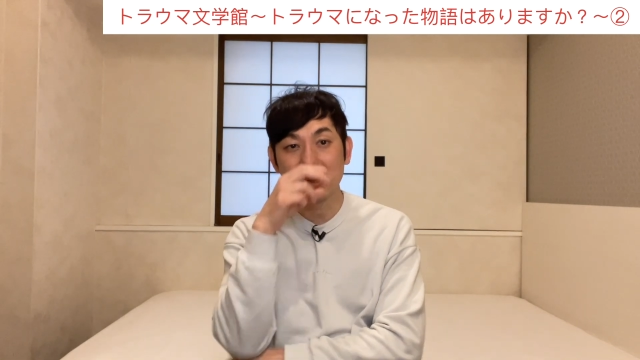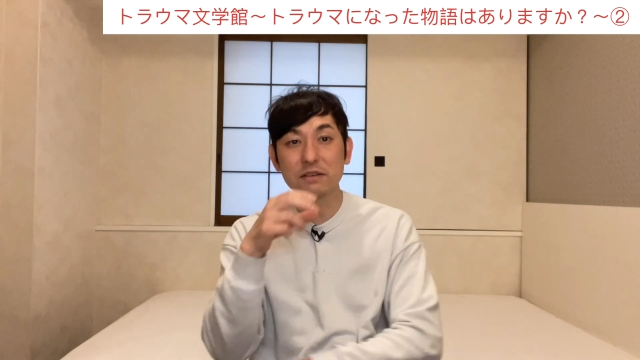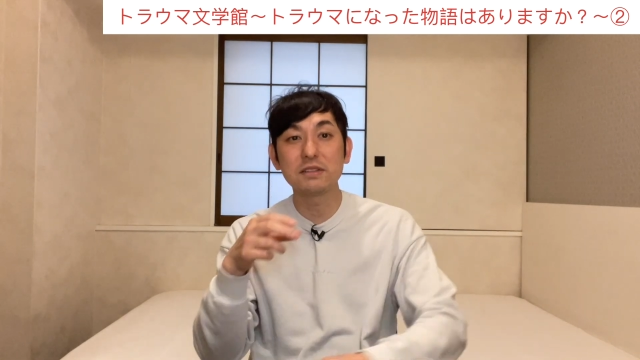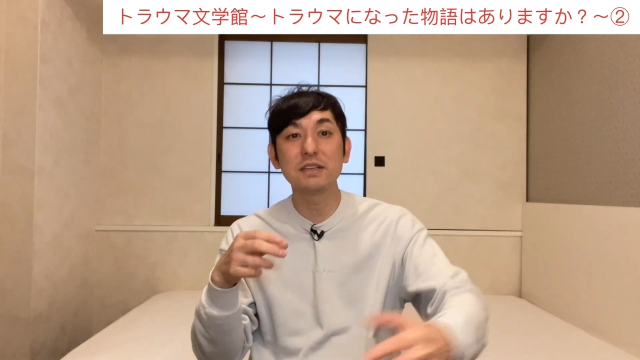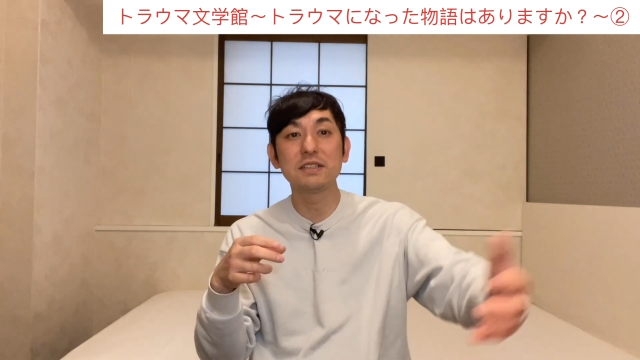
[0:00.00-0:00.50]
う
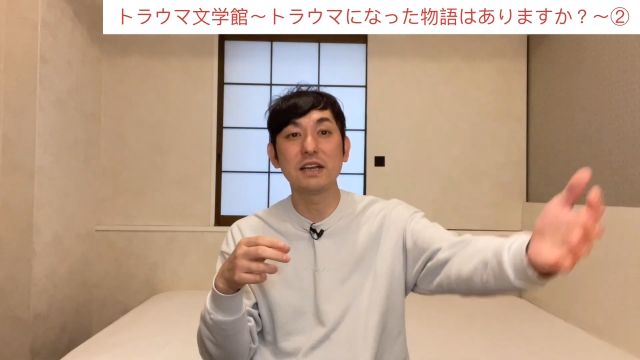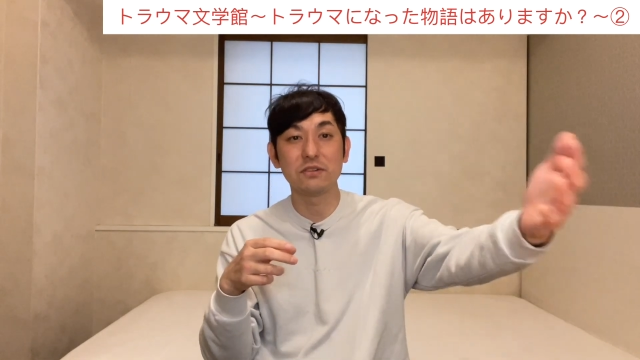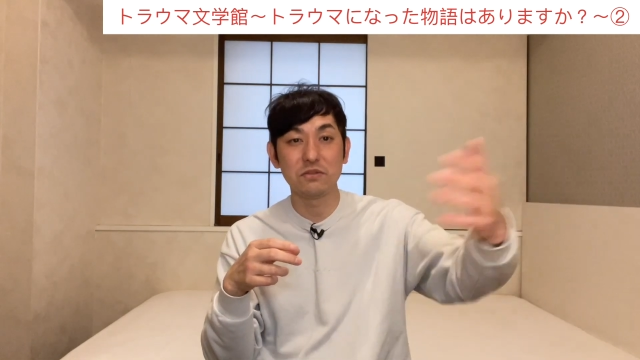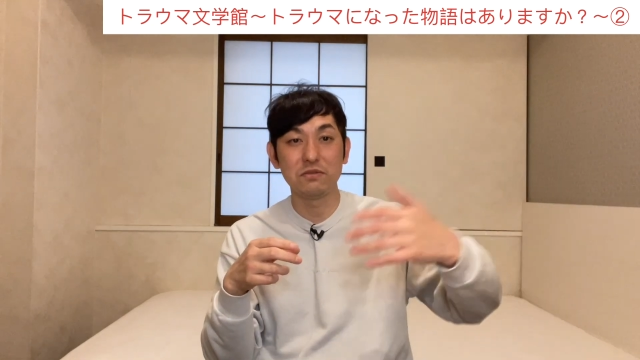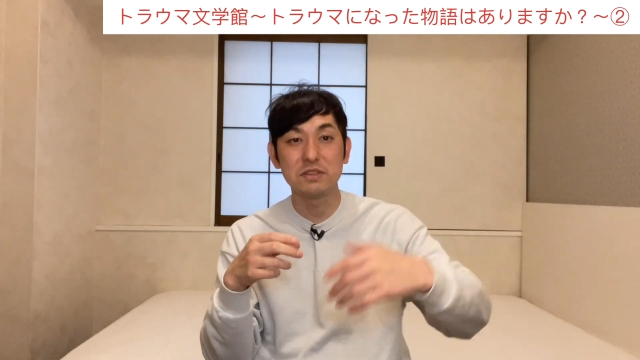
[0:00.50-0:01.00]
学生時代
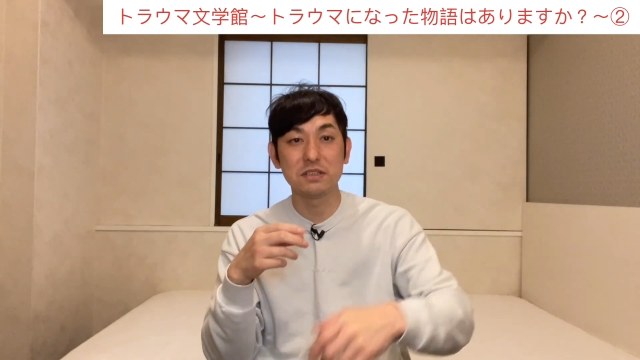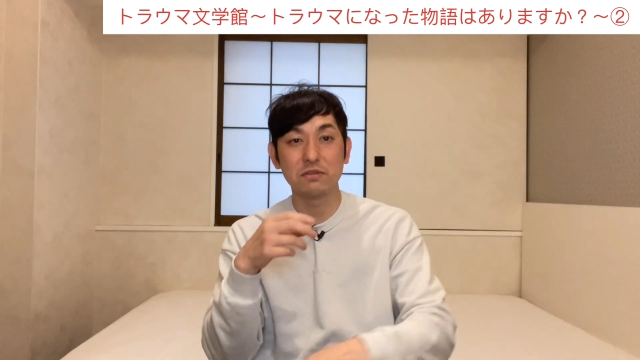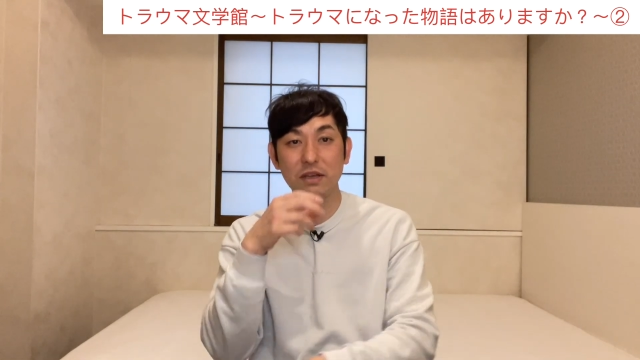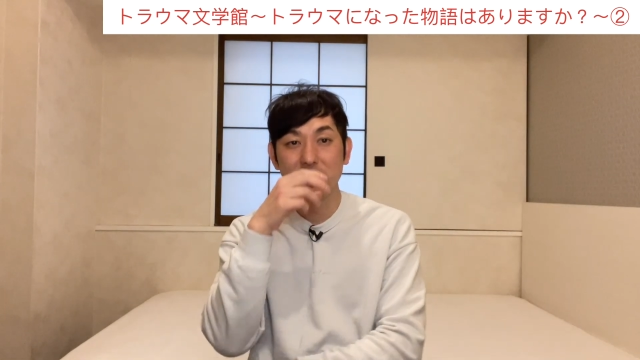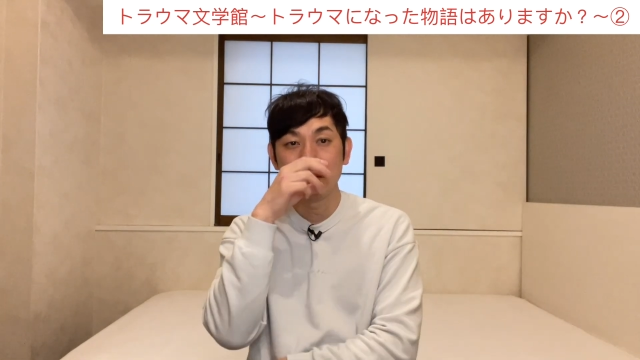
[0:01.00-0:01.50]
の友人
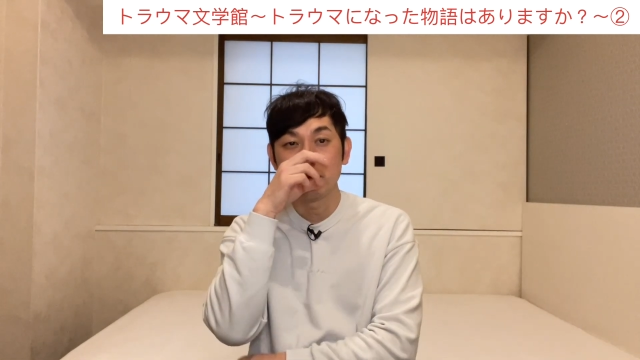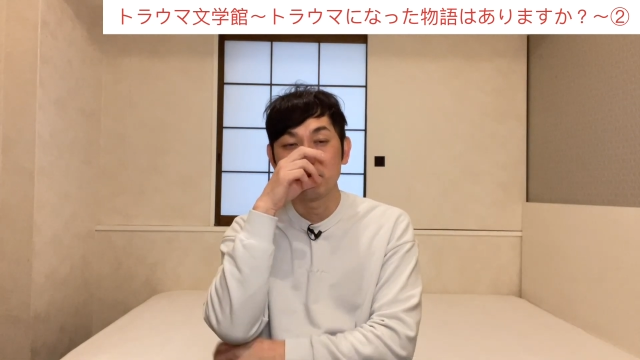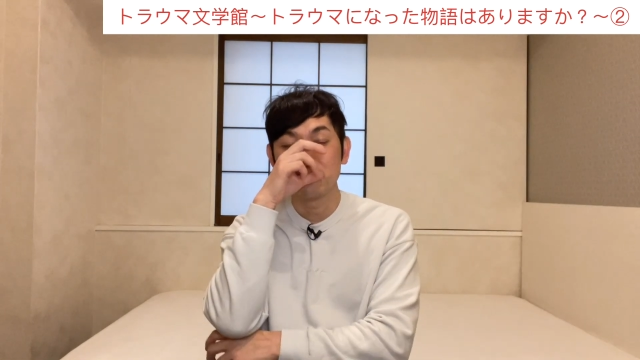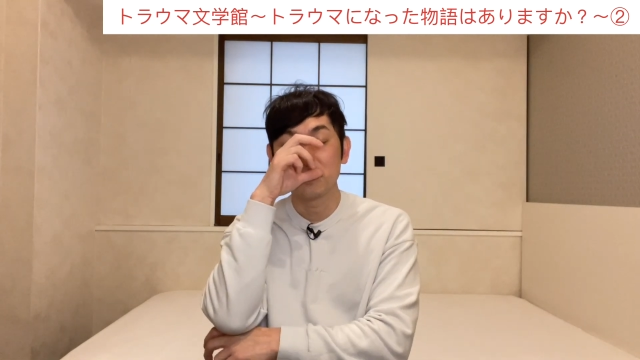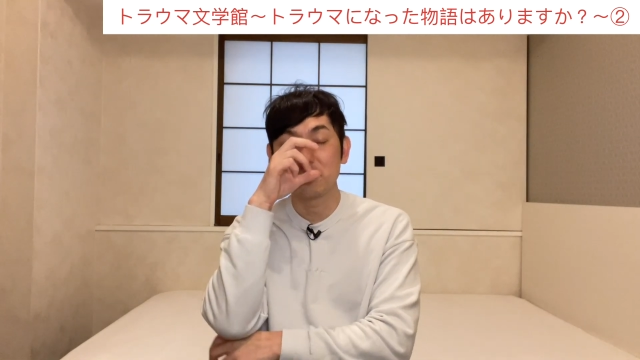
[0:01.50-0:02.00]
とね
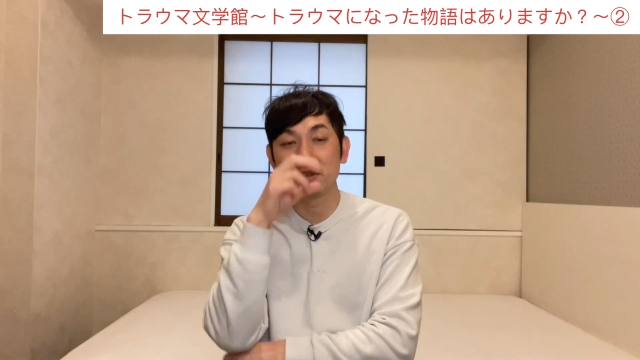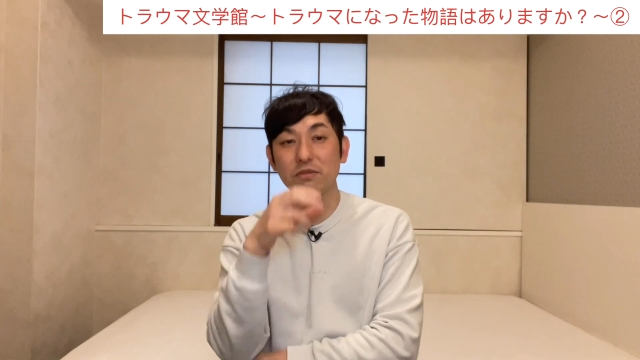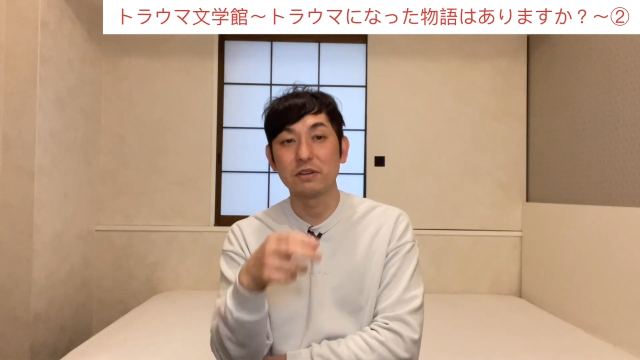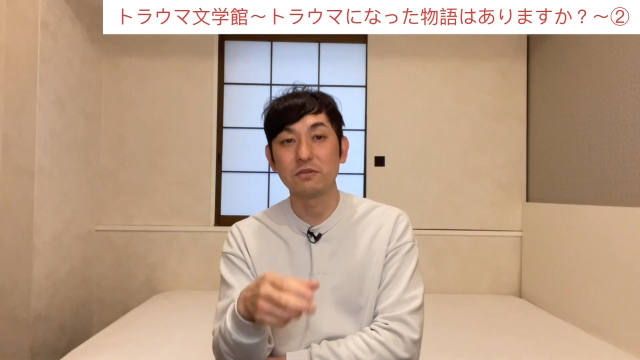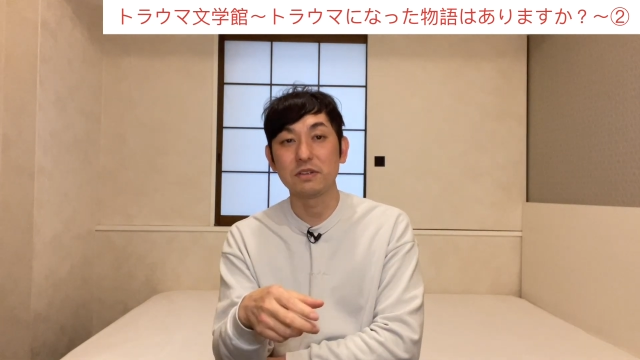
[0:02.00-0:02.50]
主人
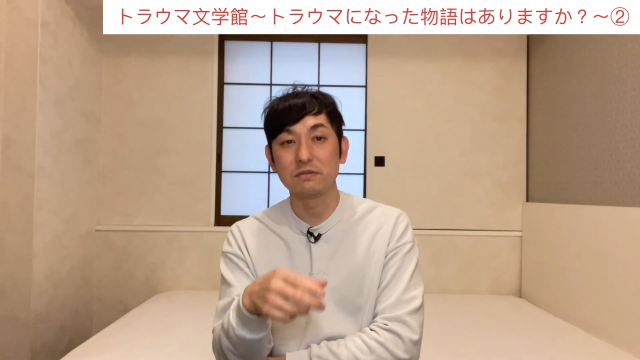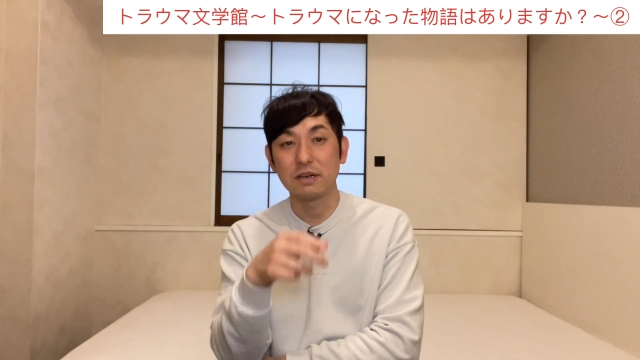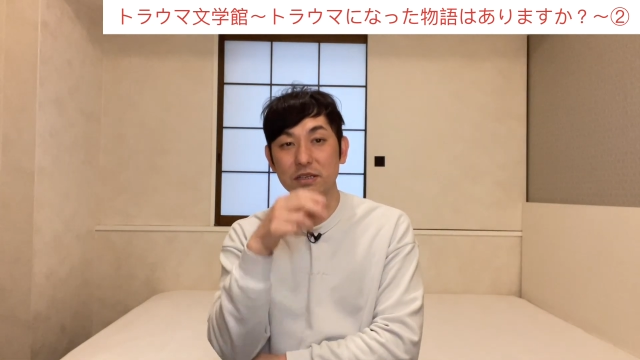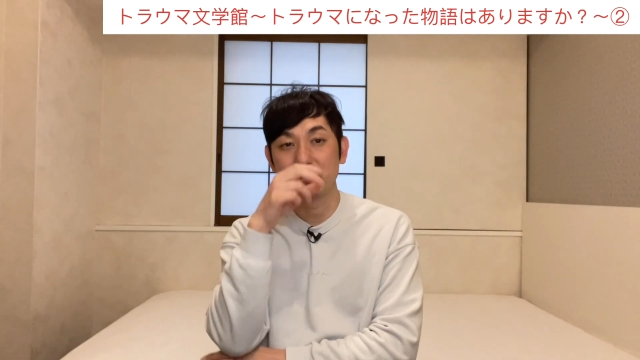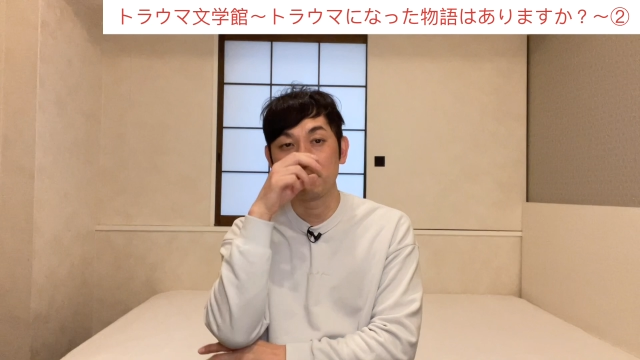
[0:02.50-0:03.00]
公が飲んでるわ
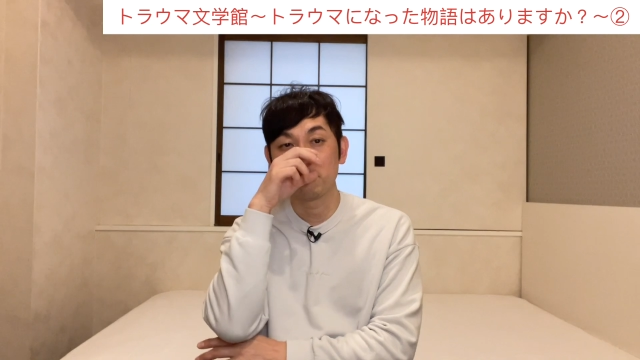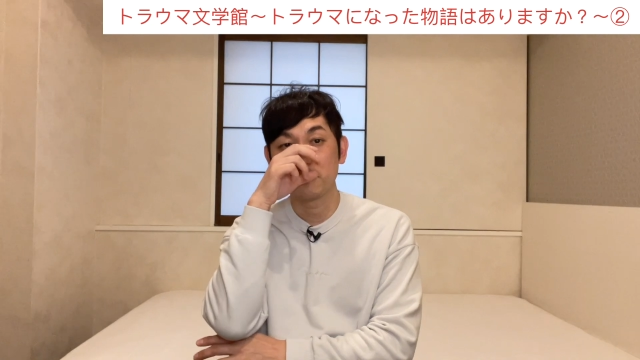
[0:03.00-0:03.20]
けですよ